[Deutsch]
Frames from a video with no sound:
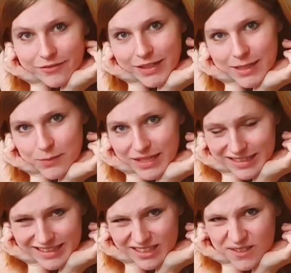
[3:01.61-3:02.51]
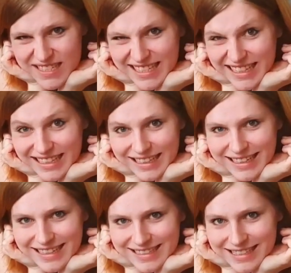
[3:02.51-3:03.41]
wenn ich mich halt nicht konzentrieren
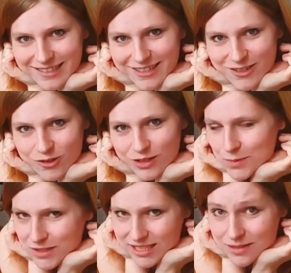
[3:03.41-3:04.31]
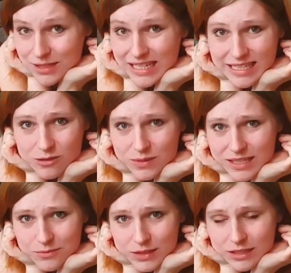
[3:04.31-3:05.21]
kann, dann ist das auch nicht schön. Ich möchte nämlich nicht
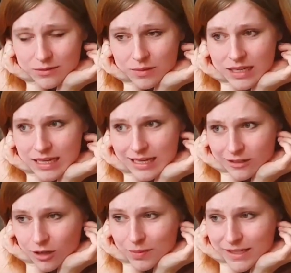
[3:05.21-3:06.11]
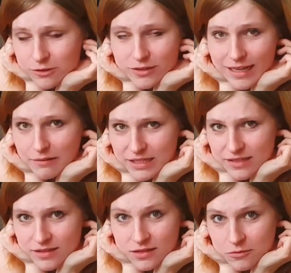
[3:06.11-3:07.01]
unbedingt mit einem komplett
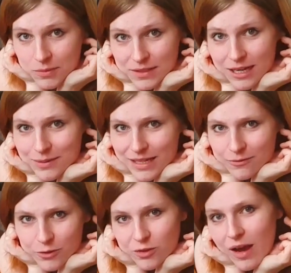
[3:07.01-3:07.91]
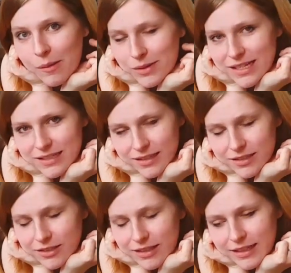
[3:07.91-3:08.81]
durchgearbeiteten Skript arbeiten, wo ich nur
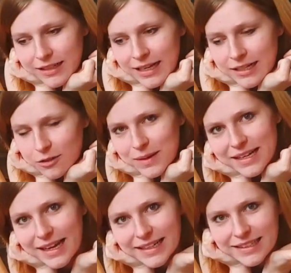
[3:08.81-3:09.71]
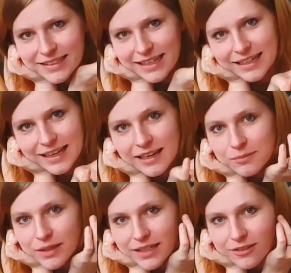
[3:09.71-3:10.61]
ablese, sondern halt auch meine eigenen Gedanken
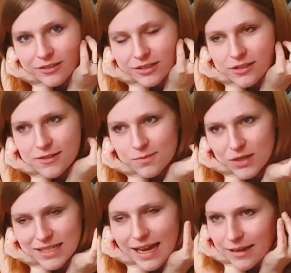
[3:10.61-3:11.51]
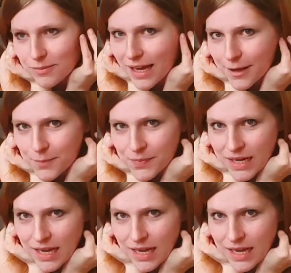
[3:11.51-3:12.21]
einbringen und spontan bleiben.